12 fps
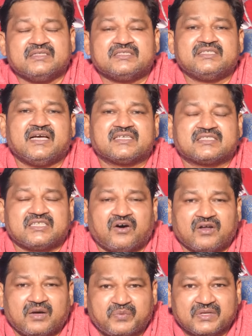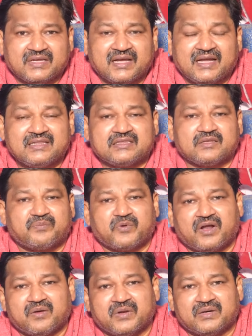షీ హాస్ డెవలప్ హెల్త్
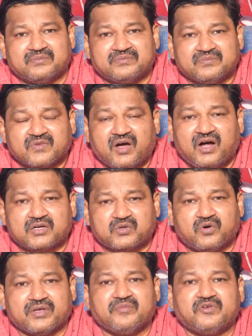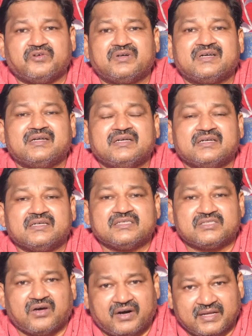ప్రాబ్లమ్ ఆటో ఇమ్యూన్
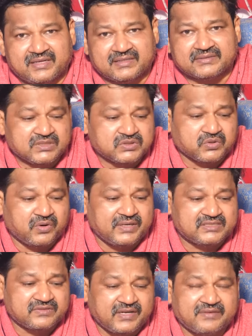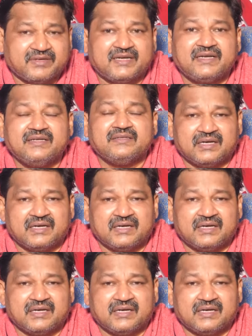డిజార్డర్ సో ఇట్స్ వెరీ వెరీ